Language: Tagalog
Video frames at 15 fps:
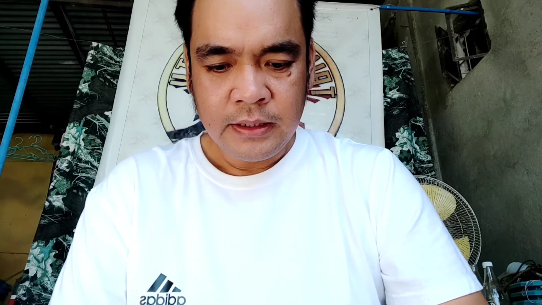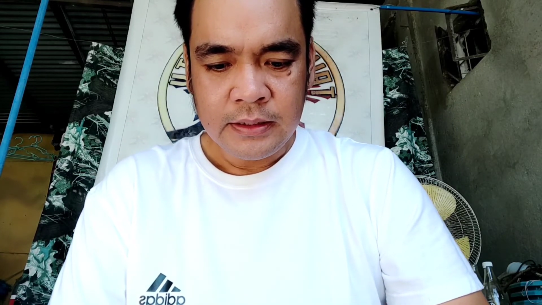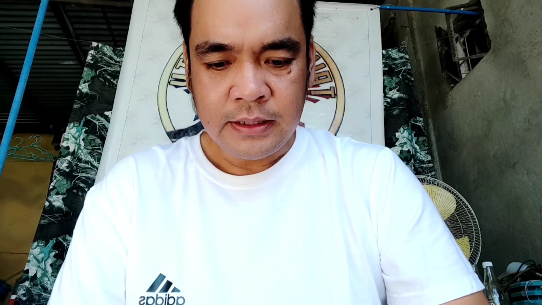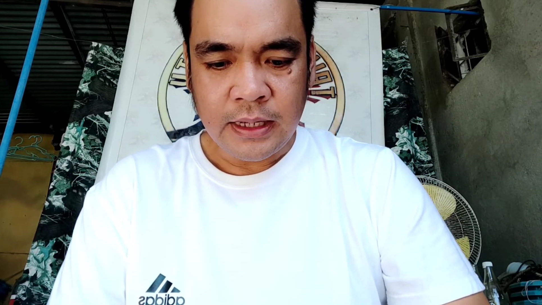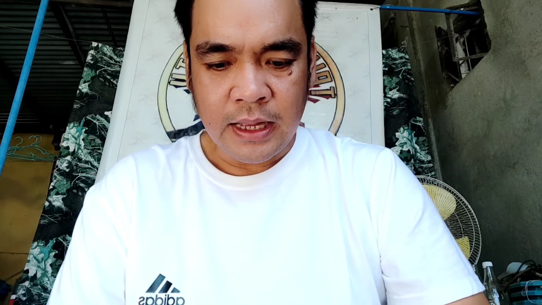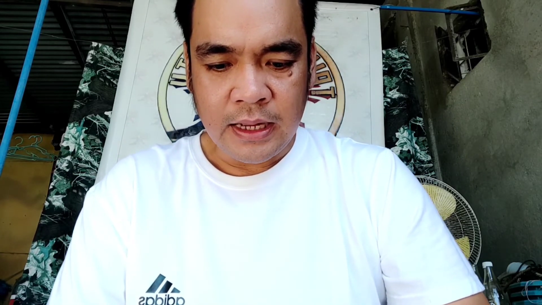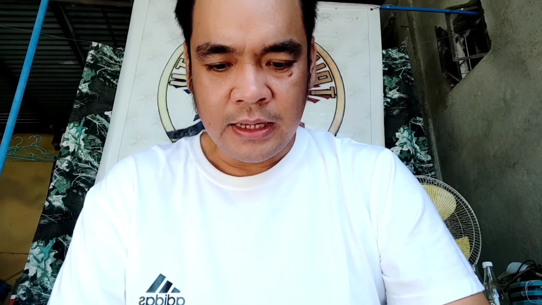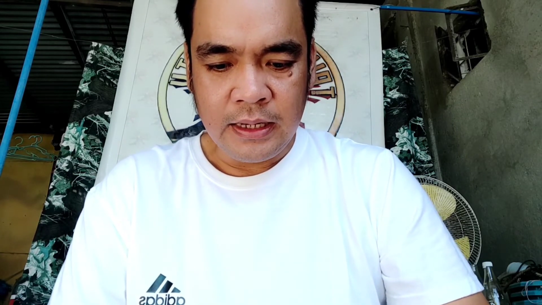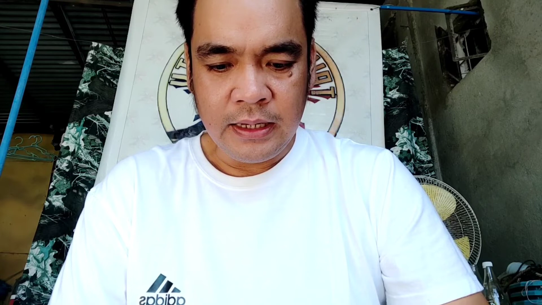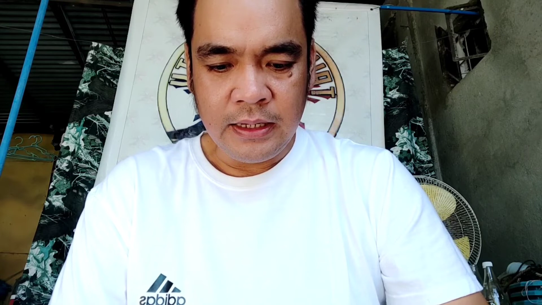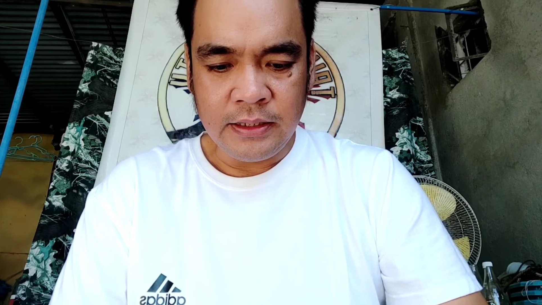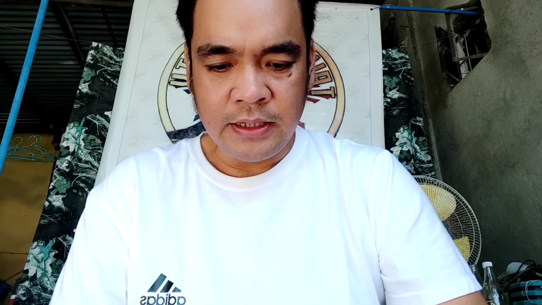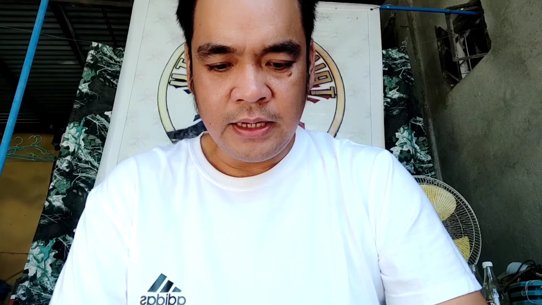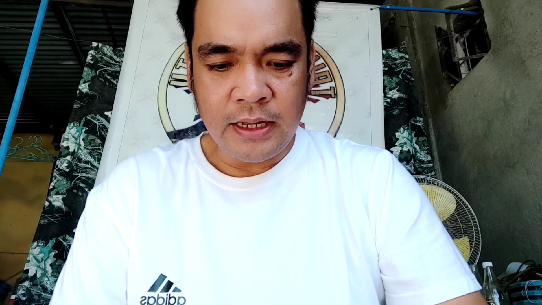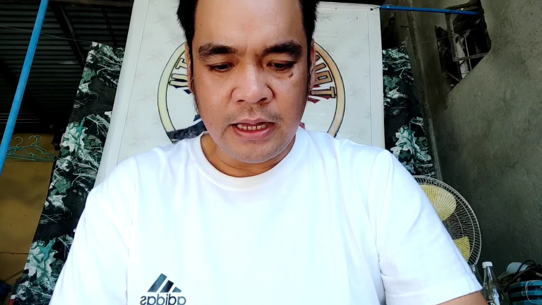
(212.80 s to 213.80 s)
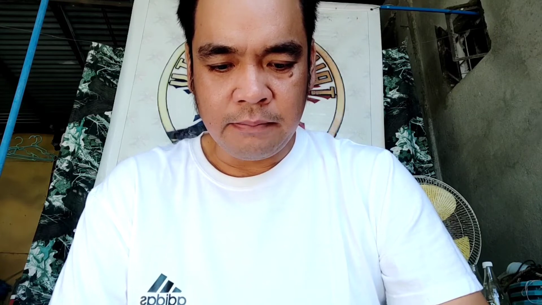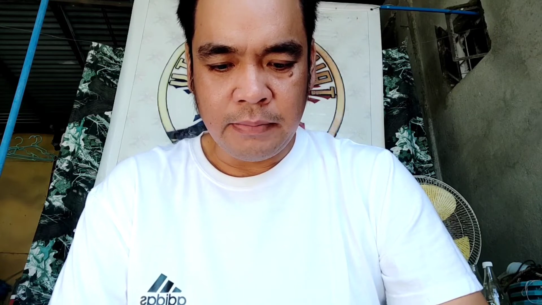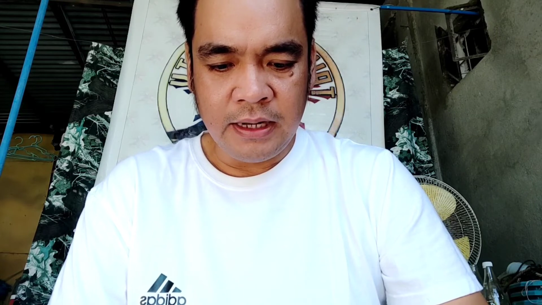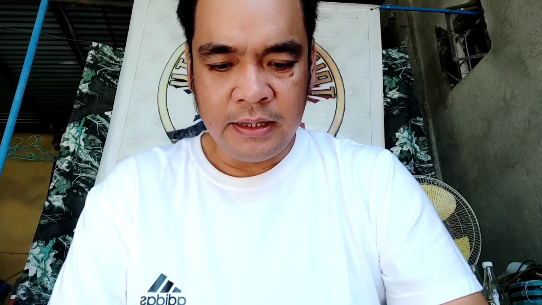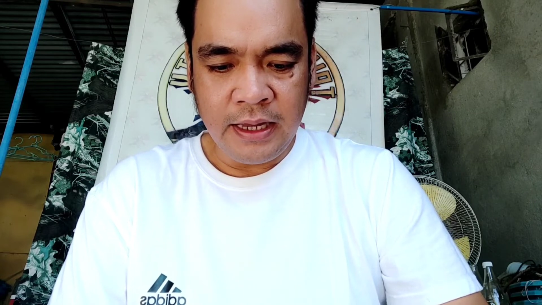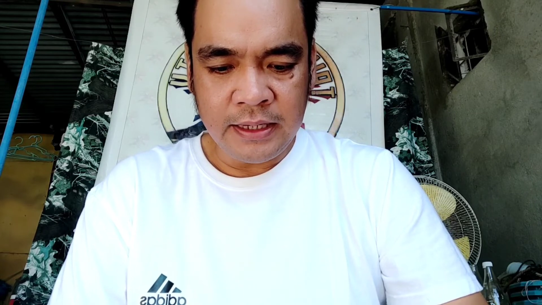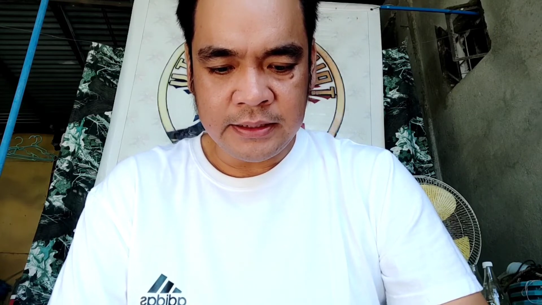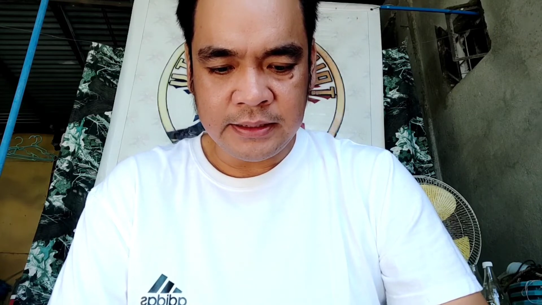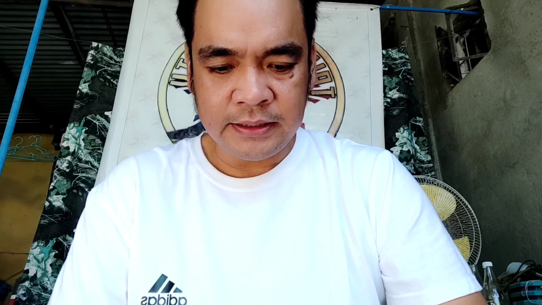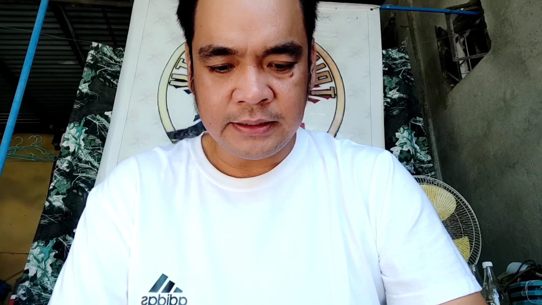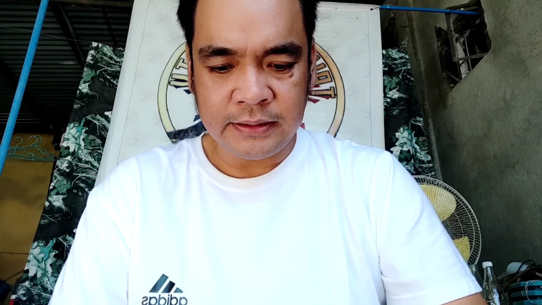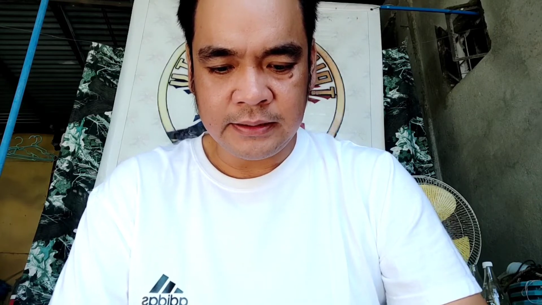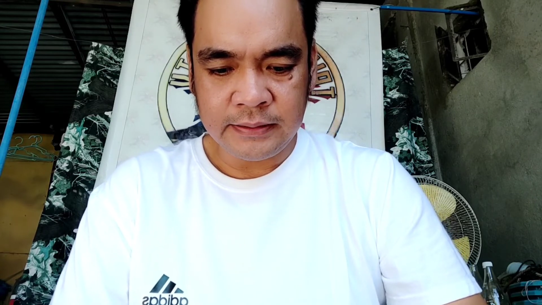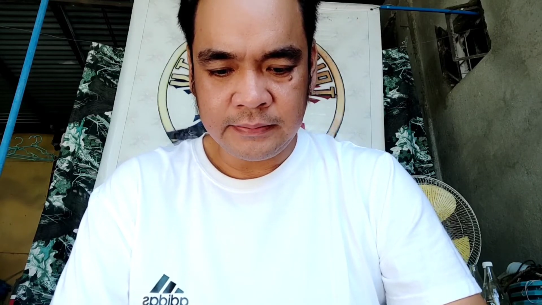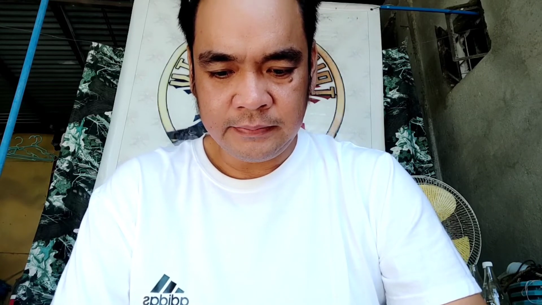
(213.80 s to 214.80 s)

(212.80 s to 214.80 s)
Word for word: Saka kay JR Valdez.